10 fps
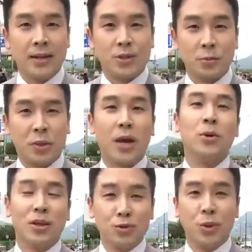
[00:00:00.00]
전 비가
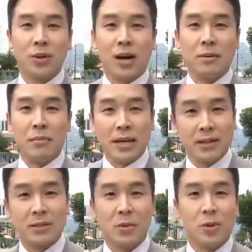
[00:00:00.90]
오나 눈이 오나 매일
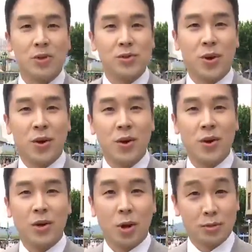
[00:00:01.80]
아침 이곳에서
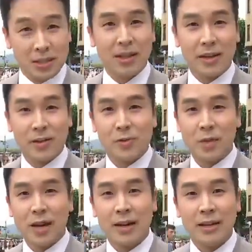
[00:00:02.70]
여러분을
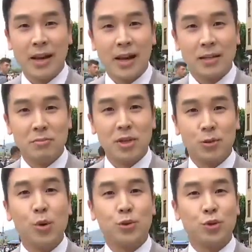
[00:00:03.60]
기다리겠습니다. 김지혜
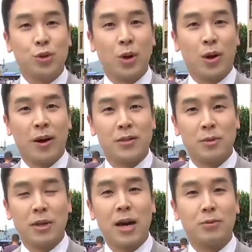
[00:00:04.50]
돌직구쇼
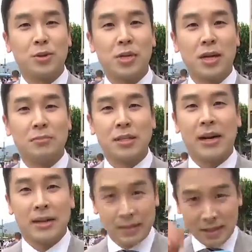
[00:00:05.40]
지금 라이브로 시작합니다.
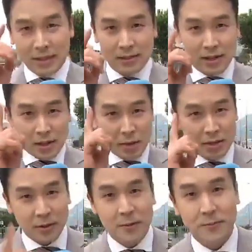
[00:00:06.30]

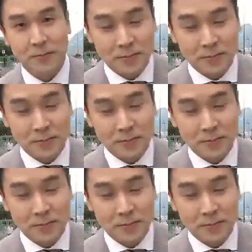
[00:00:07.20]
잠깐만요.